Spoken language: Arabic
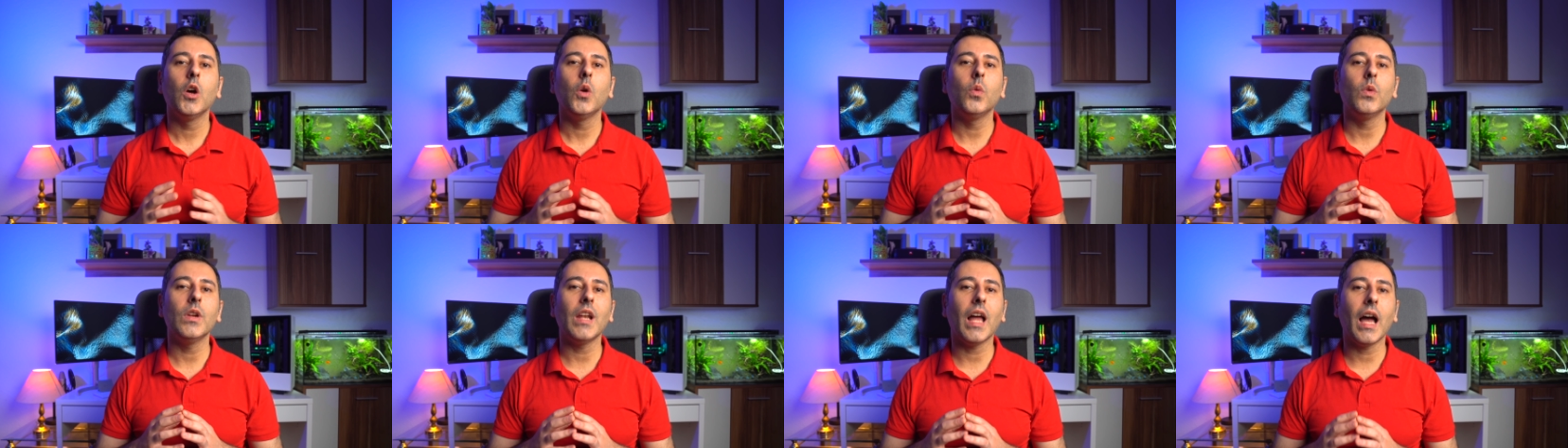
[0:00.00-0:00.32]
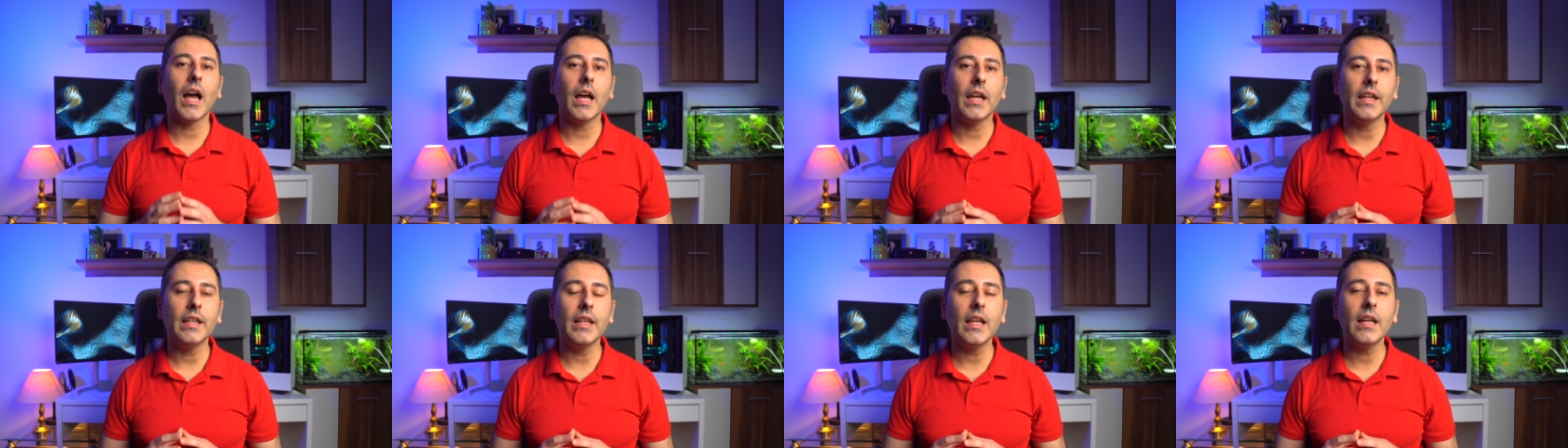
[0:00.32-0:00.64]

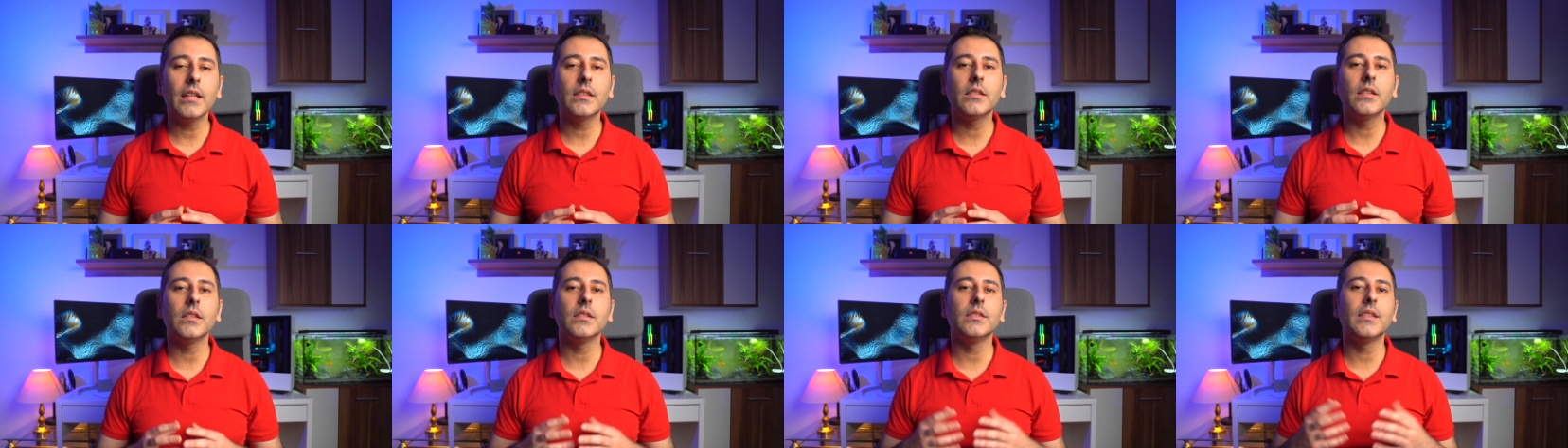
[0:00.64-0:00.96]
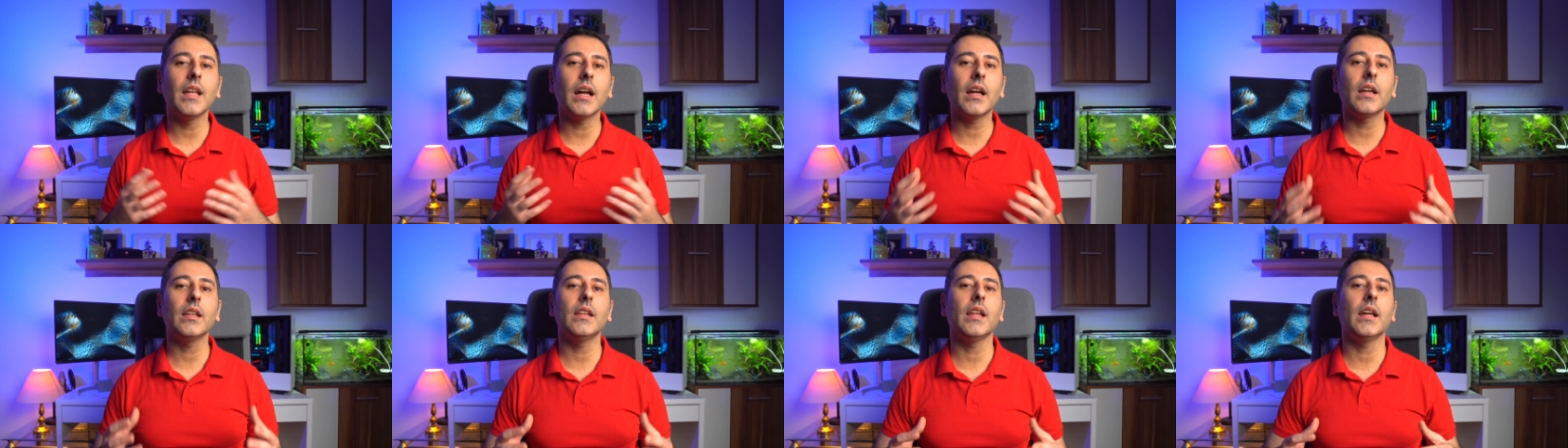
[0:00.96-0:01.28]
والعائلات اللي
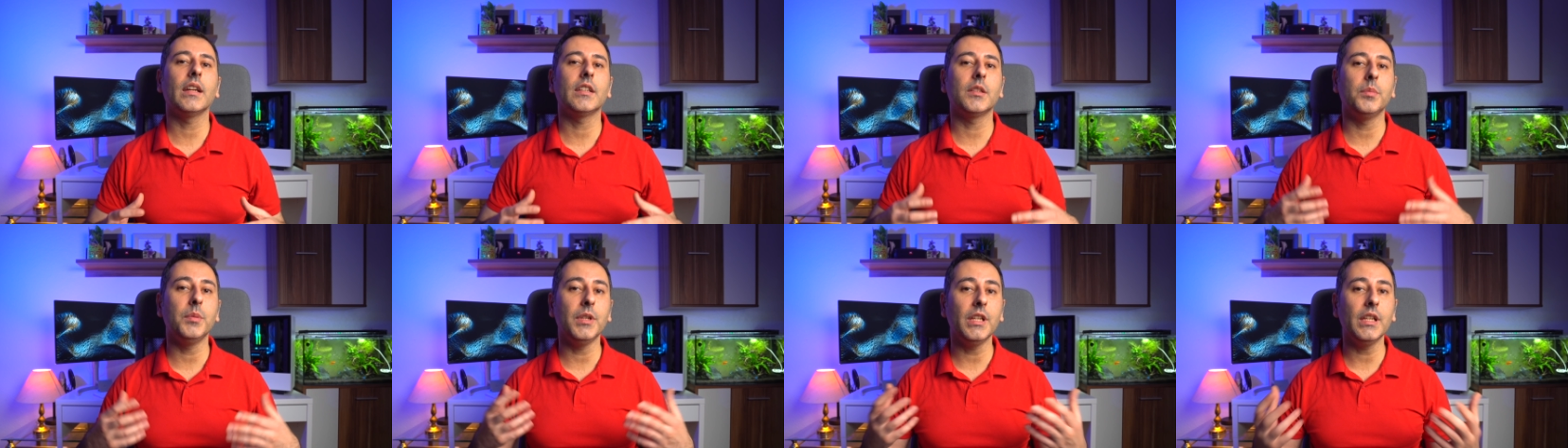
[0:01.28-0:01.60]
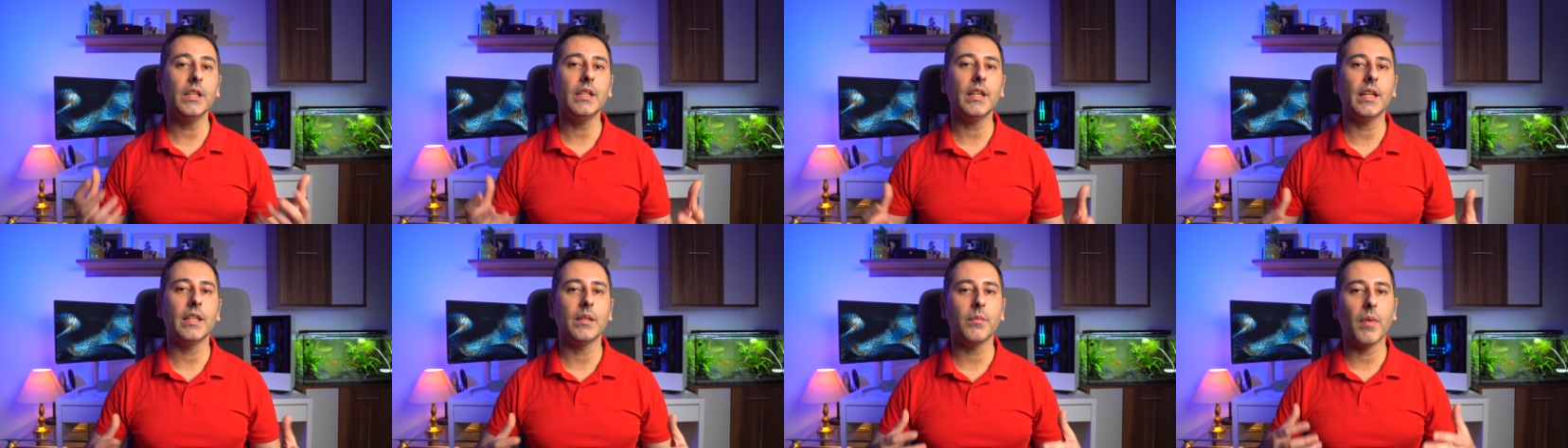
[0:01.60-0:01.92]
دخلها
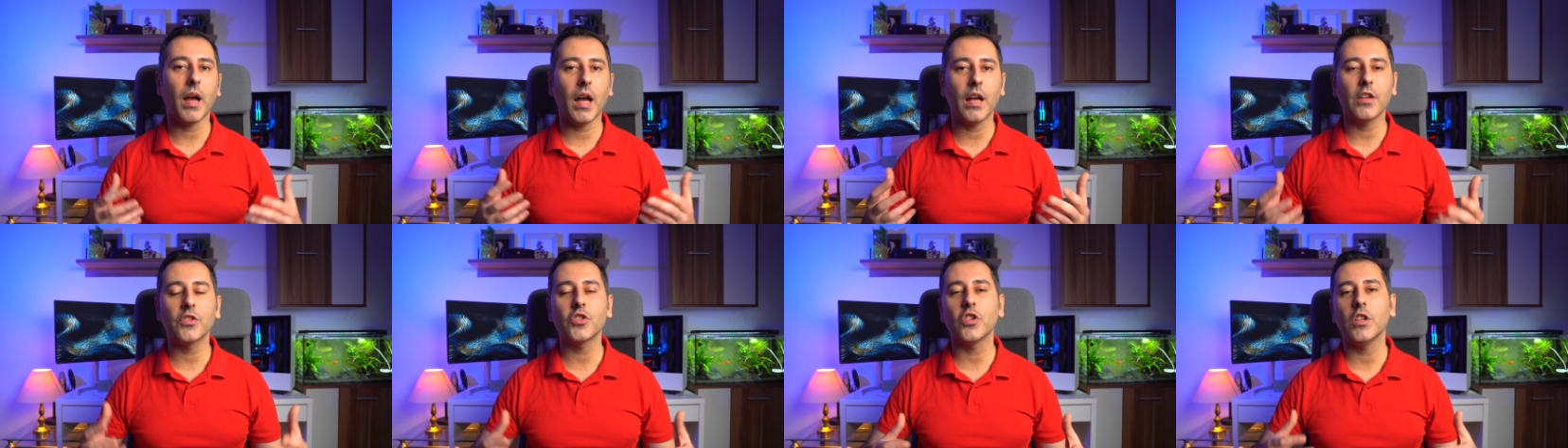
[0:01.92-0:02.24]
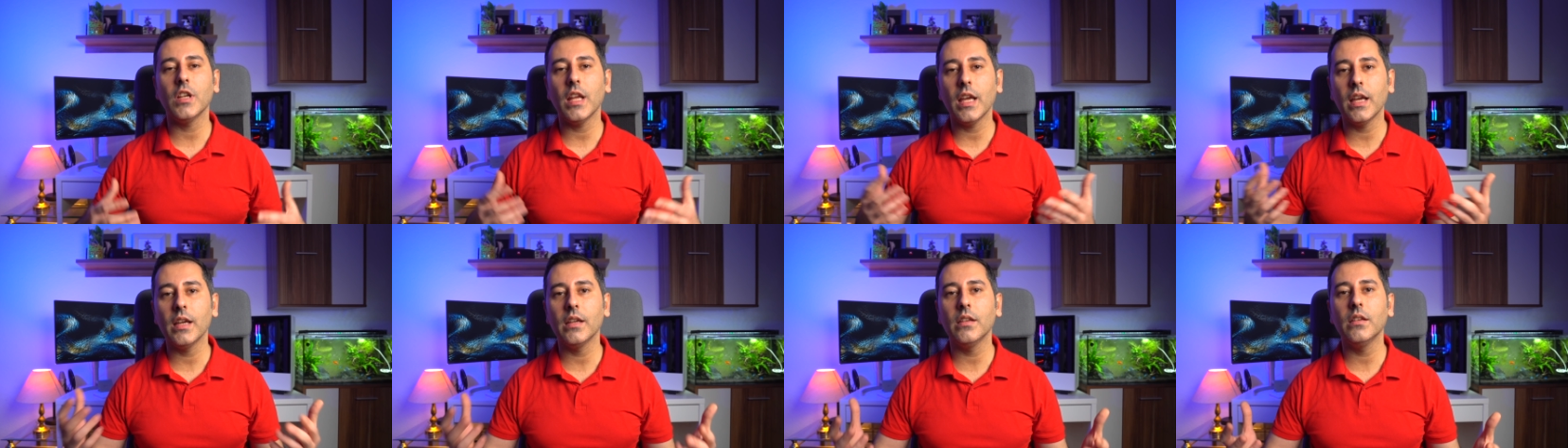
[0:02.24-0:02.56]
كبير يعني معاش
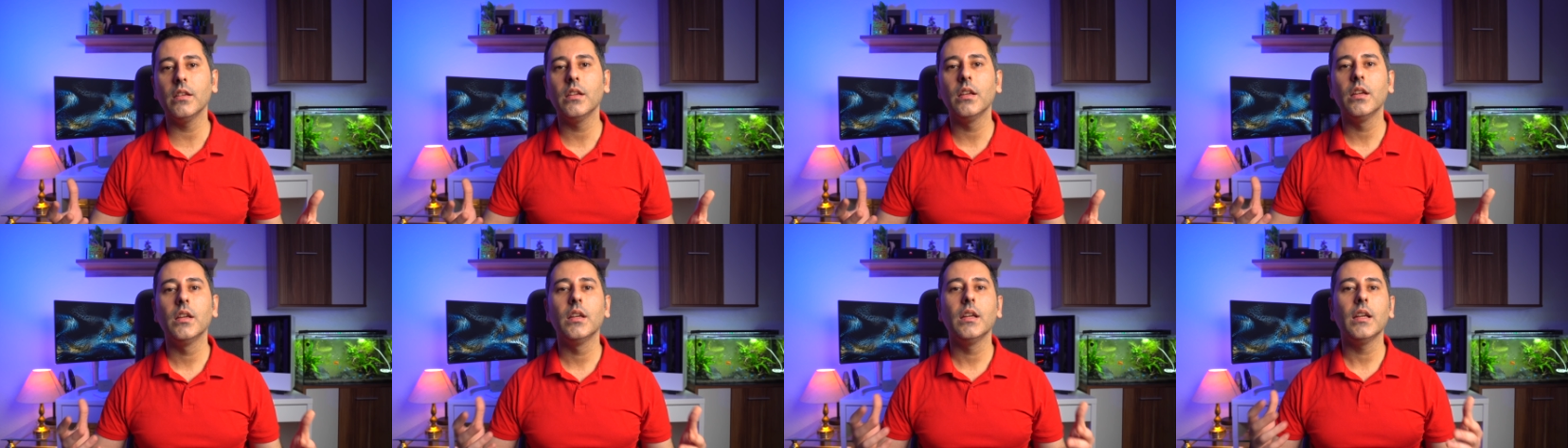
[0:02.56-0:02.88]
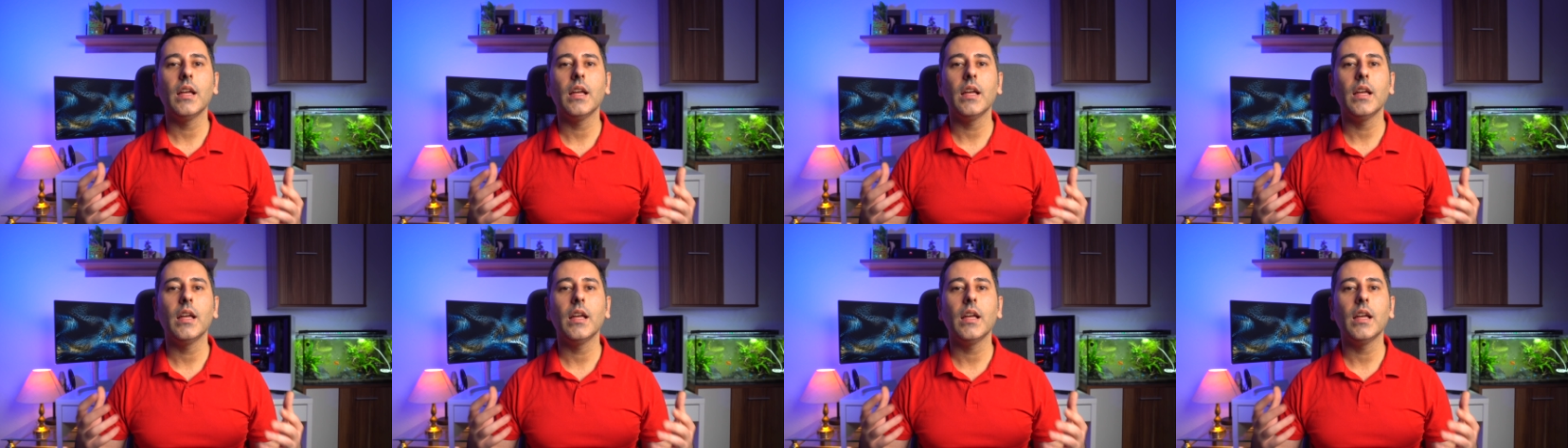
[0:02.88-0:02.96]
الاهل